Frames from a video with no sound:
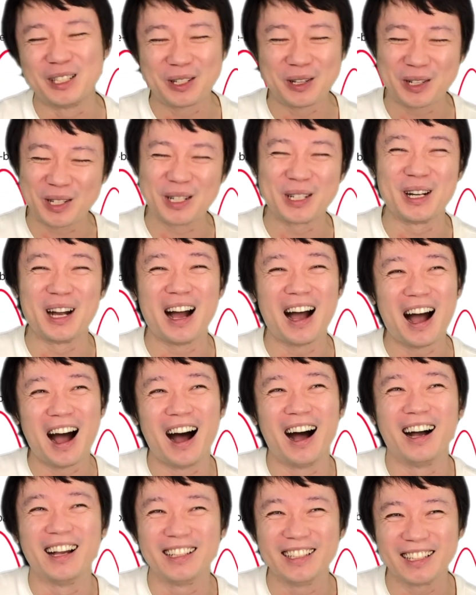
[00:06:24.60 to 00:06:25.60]
就是
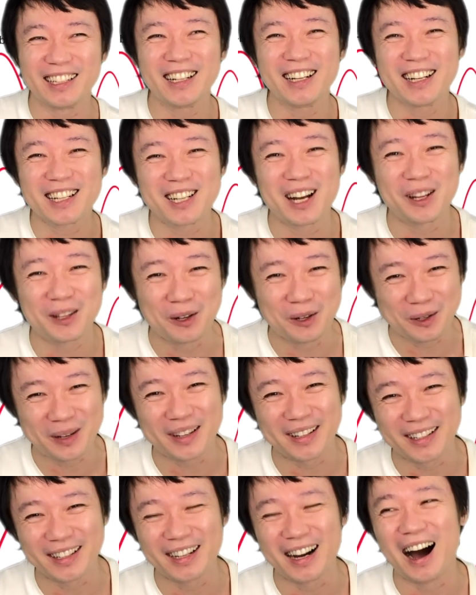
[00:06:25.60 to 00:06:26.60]
啊，一个和尚有
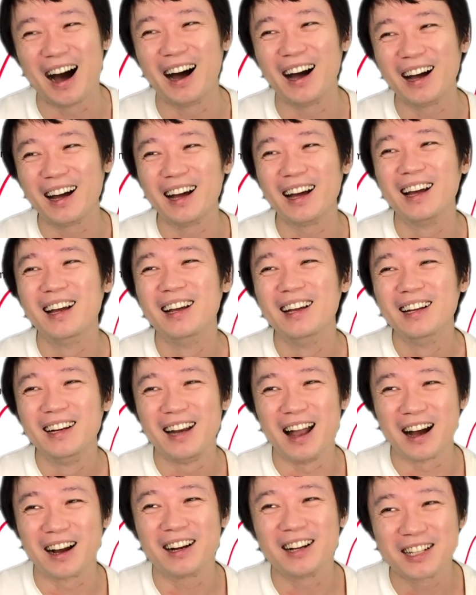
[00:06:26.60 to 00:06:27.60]
水喝。啊，
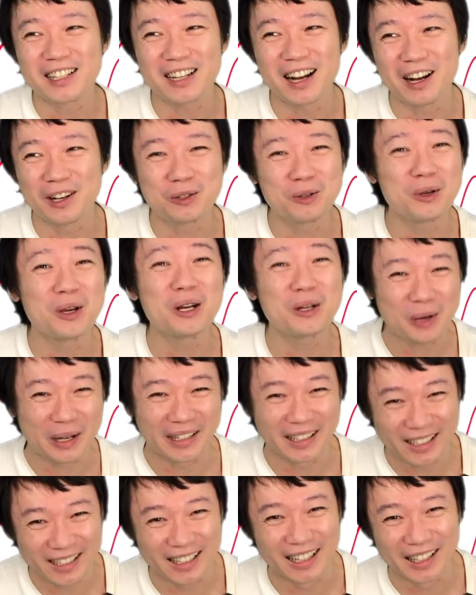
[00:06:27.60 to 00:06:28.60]
两个和尚缺
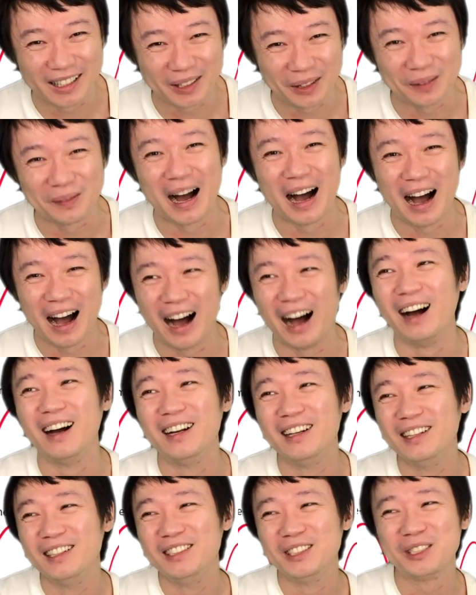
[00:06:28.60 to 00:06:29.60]
水喝，懂吗？啊，
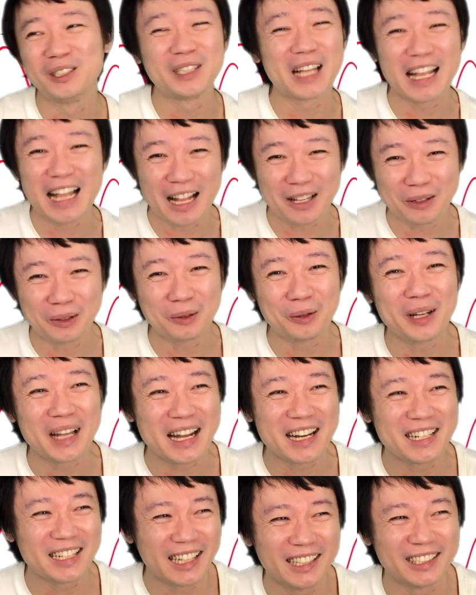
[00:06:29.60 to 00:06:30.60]
就大家就拖
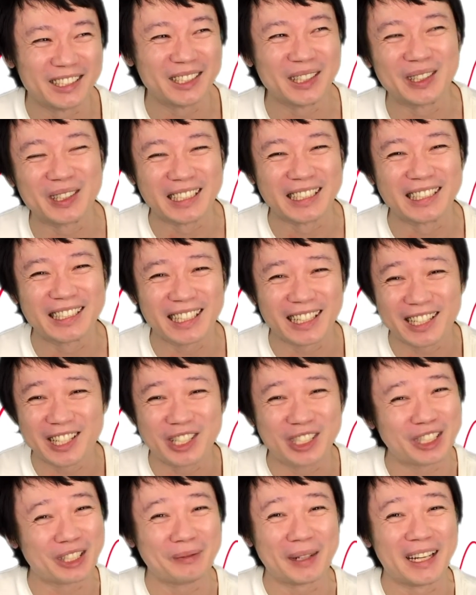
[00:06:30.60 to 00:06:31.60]
延症就是乘以
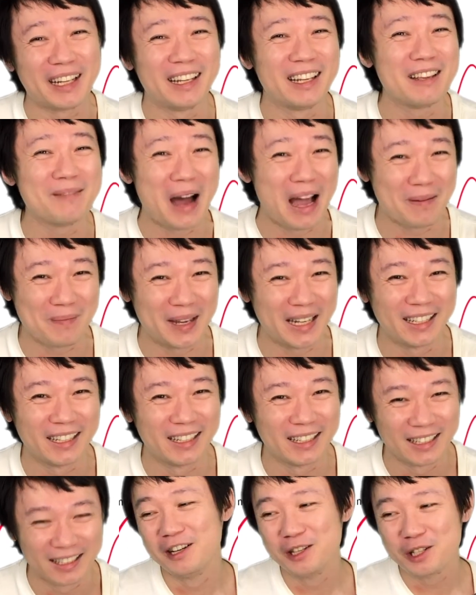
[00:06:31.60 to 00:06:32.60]
十倍、一百
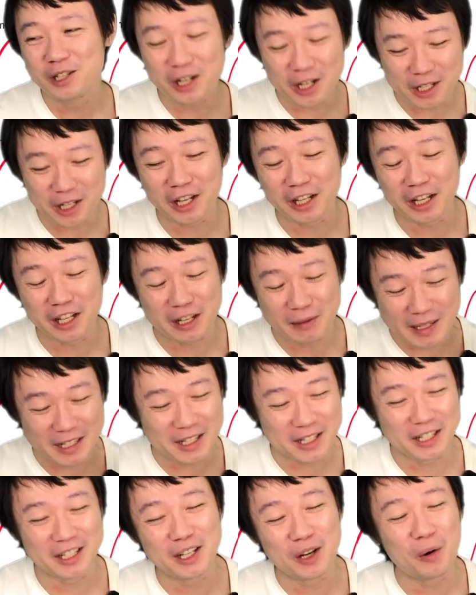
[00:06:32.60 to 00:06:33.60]
倍这些呢，你们
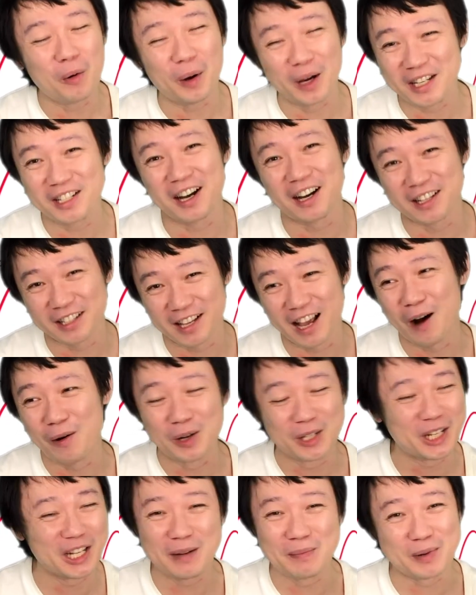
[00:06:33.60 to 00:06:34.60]
仔细回想一下，
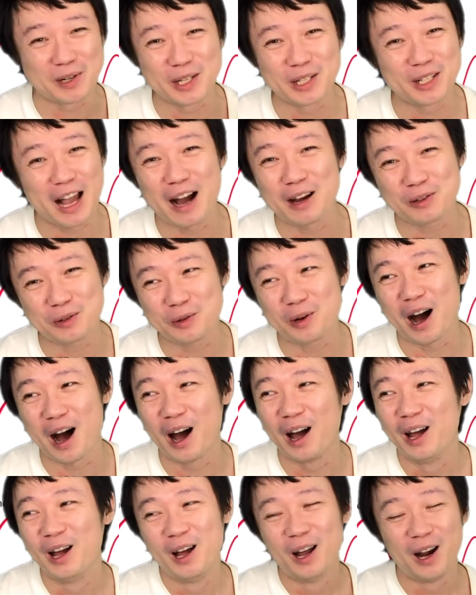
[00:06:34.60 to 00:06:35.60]
我真的不是瞎说
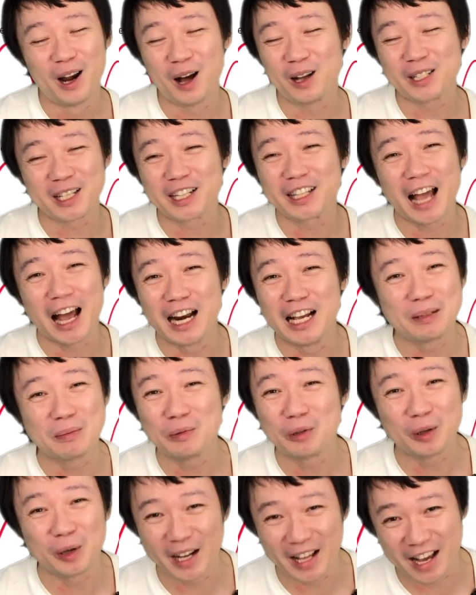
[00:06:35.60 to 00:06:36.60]
啊。老姐姐谈了这
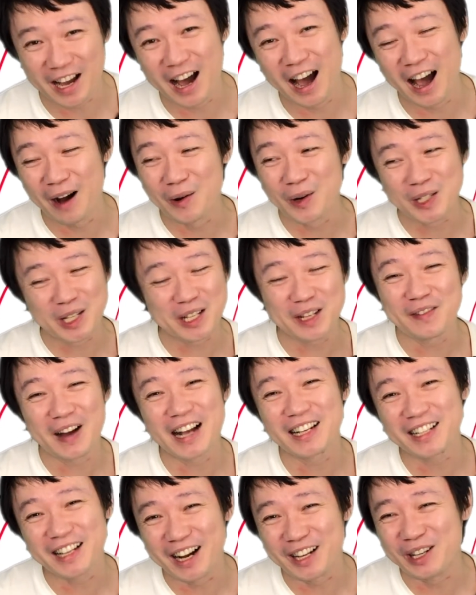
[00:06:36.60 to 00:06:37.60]
么多恋爱，我真的
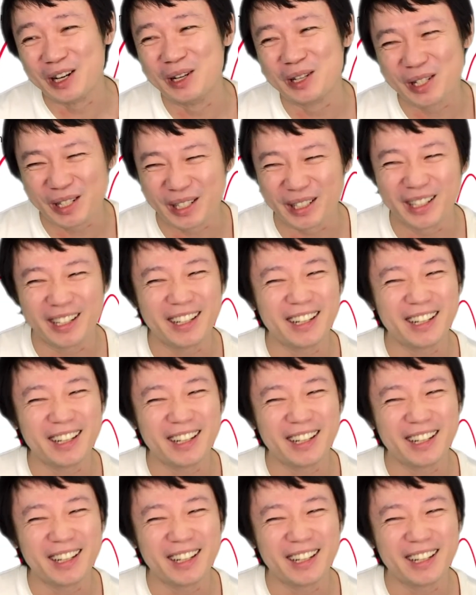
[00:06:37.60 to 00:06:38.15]
发现啊，就是